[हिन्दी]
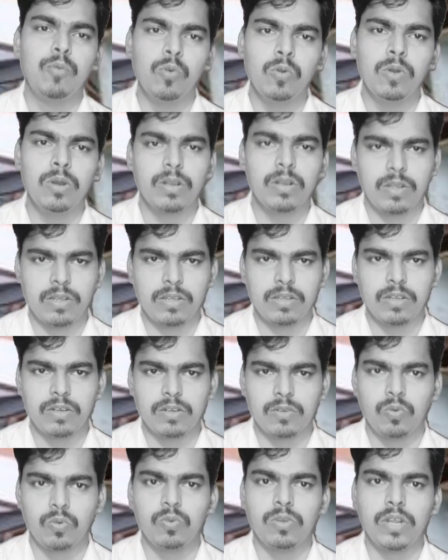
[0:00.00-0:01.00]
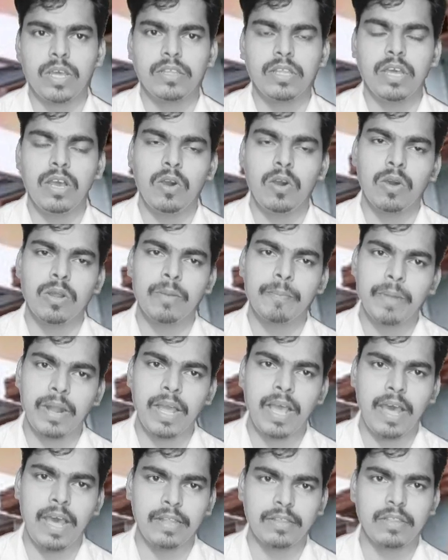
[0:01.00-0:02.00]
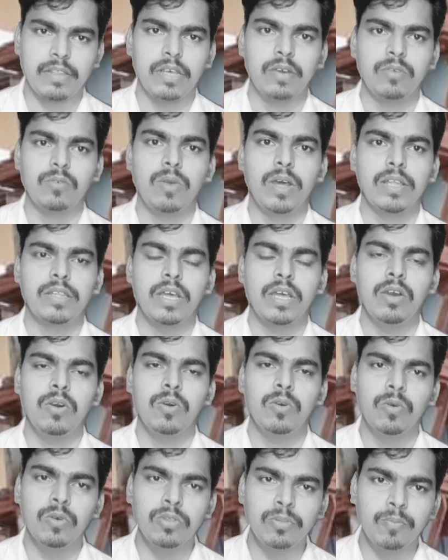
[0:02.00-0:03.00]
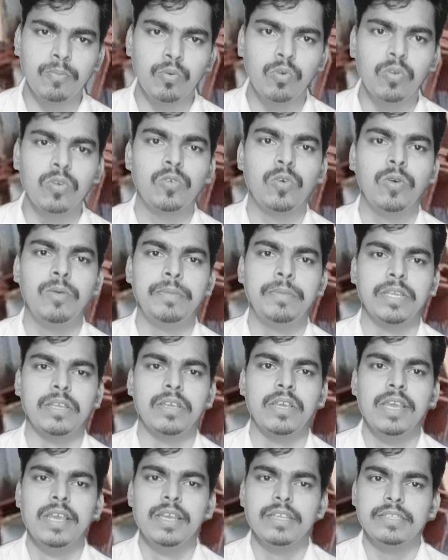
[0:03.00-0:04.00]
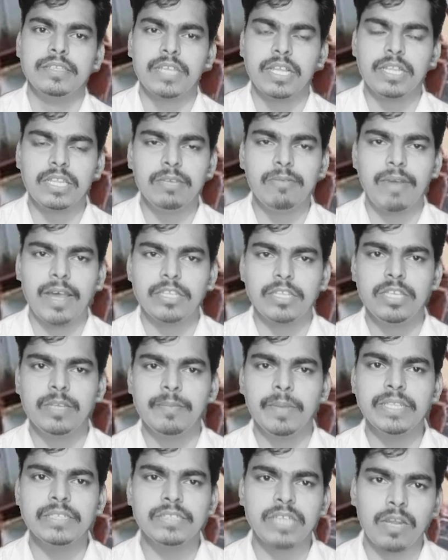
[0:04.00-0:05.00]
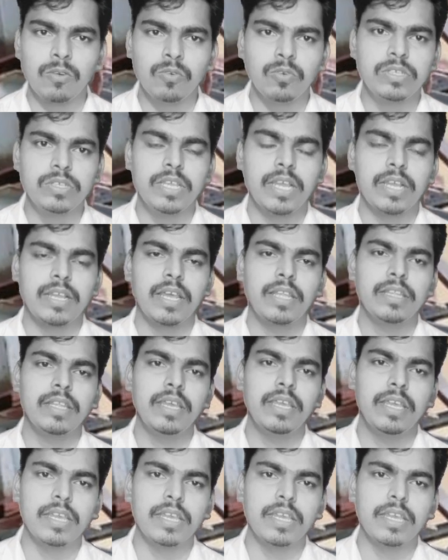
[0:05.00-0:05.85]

पुल टूटा था और बड़ा हादसा हुआ था उस पुल को भी जल्दीबाजी में चालू किया गया था